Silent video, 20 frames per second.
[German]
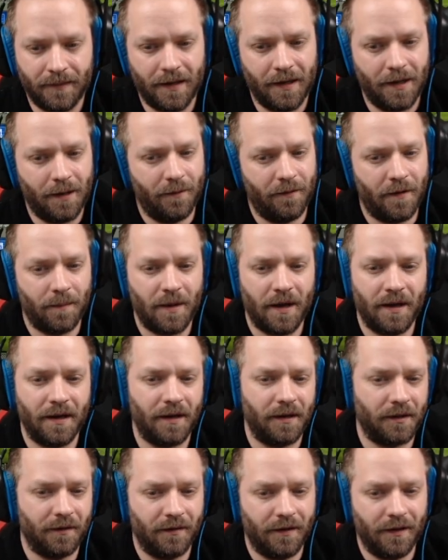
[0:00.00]
Ja, wir haben keine
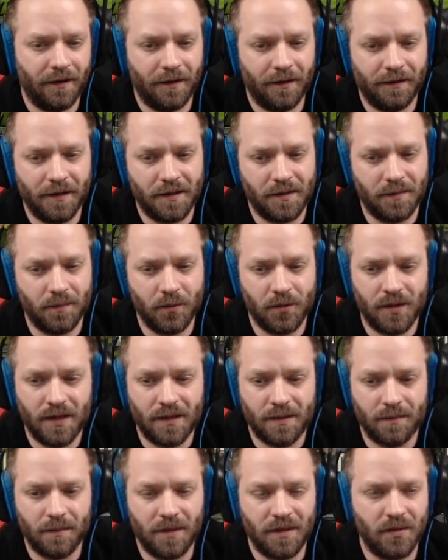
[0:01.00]
andere Wahl. Das muss
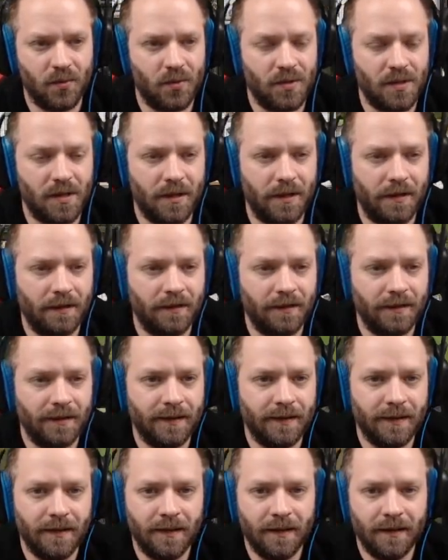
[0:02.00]
erstmal so sein.
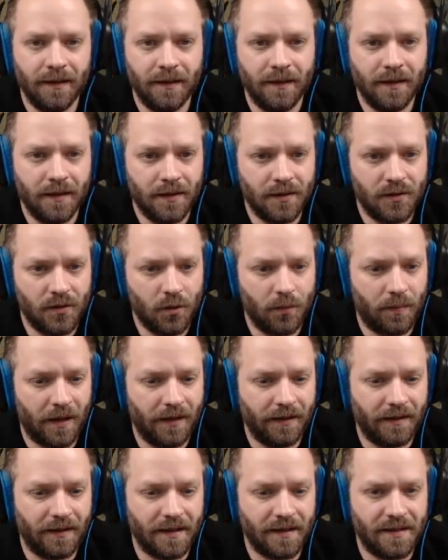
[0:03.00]

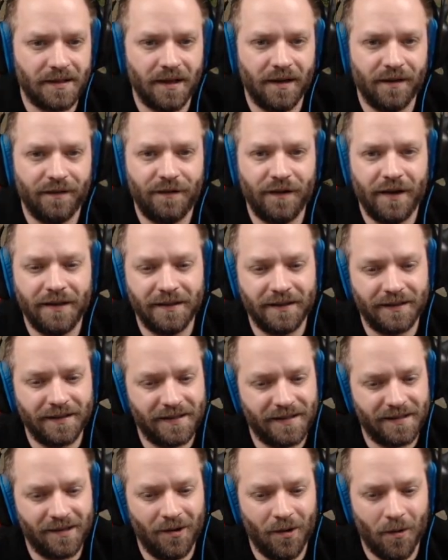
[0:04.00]
Sobald das da fertig
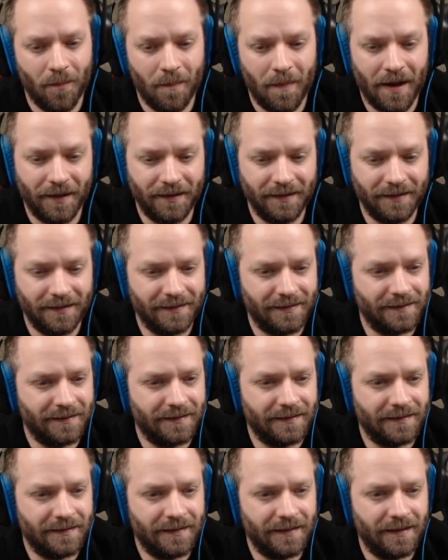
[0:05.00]
ist. Oh Mann.
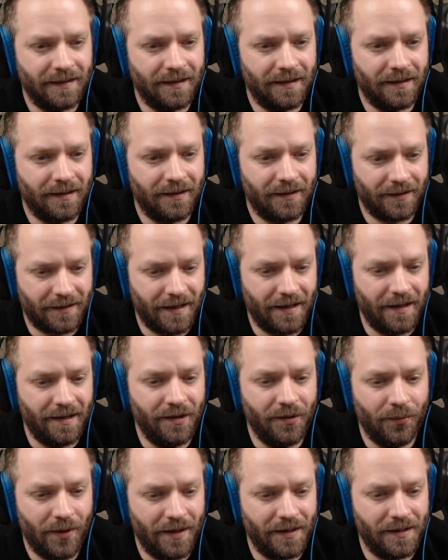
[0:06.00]

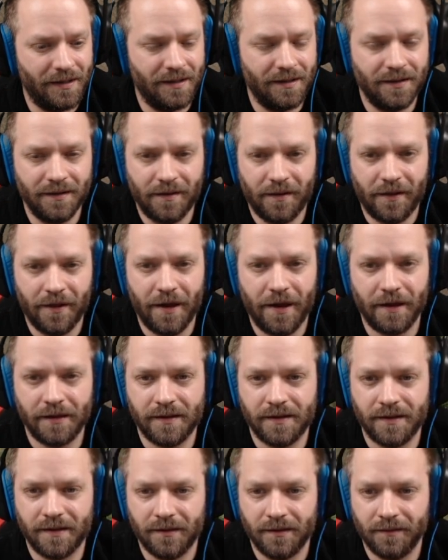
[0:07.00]
Okay, ready?
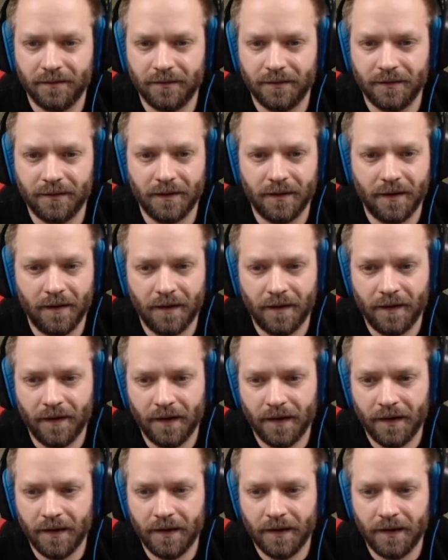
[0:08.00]
Thanks.
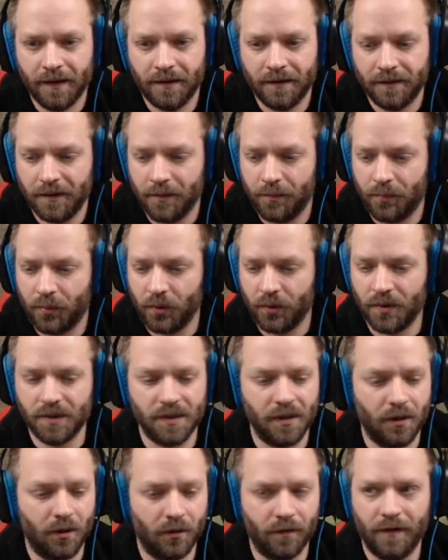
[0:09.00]
Die Brücke
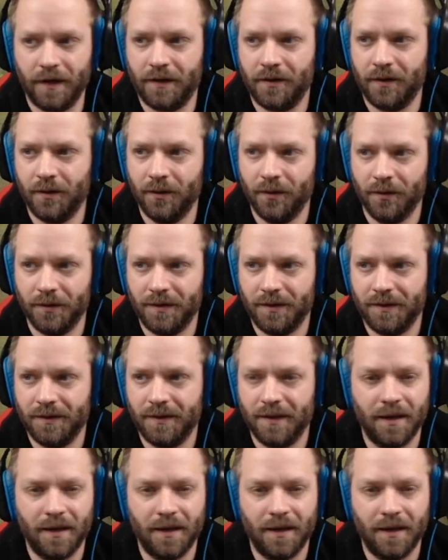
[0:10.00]
ist auch weg. Gut.